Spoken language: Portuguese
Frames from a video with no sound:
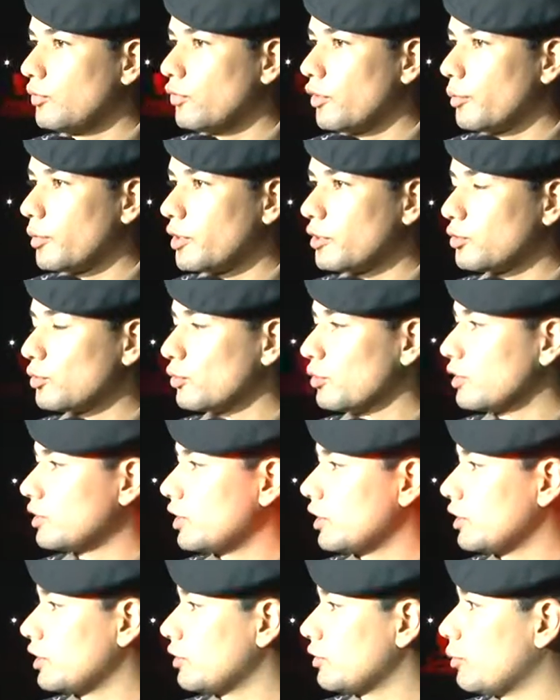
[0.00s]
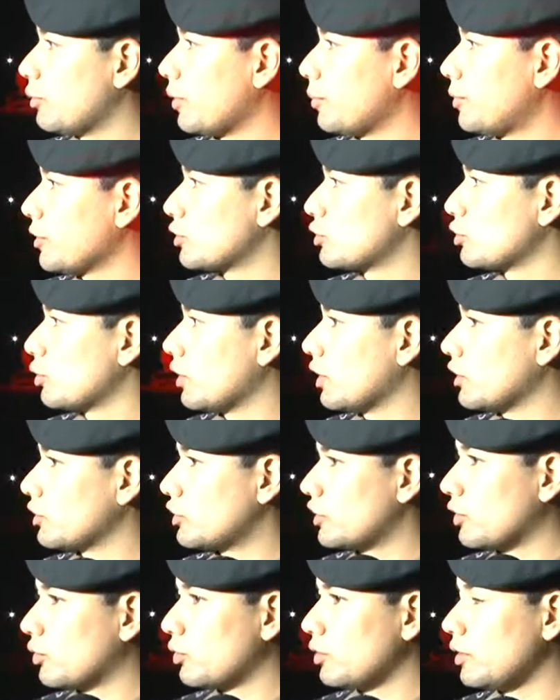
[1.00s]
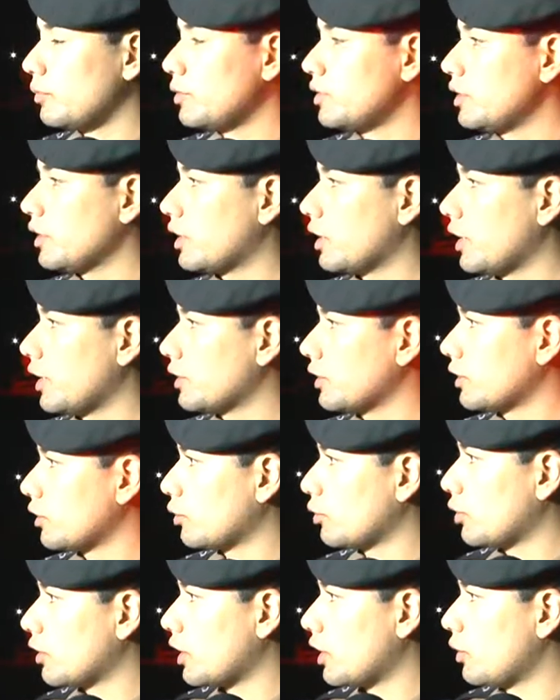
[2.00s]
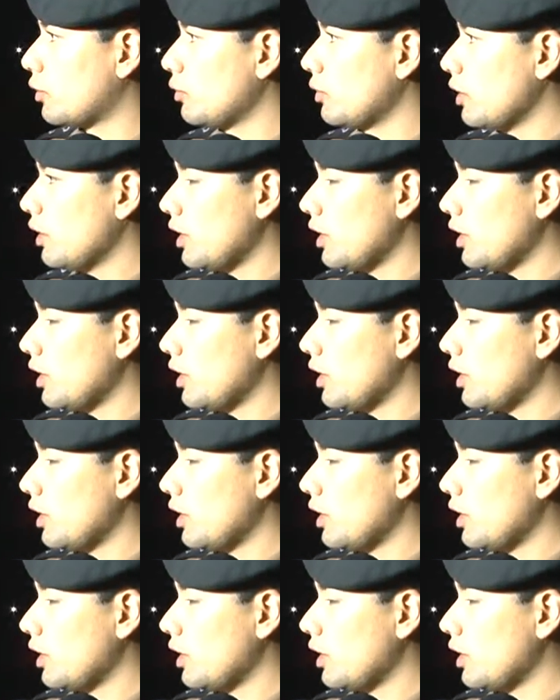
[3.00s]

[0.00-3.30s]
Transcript: informações, ali uma pessoa ela chegou de bicicleta até o local,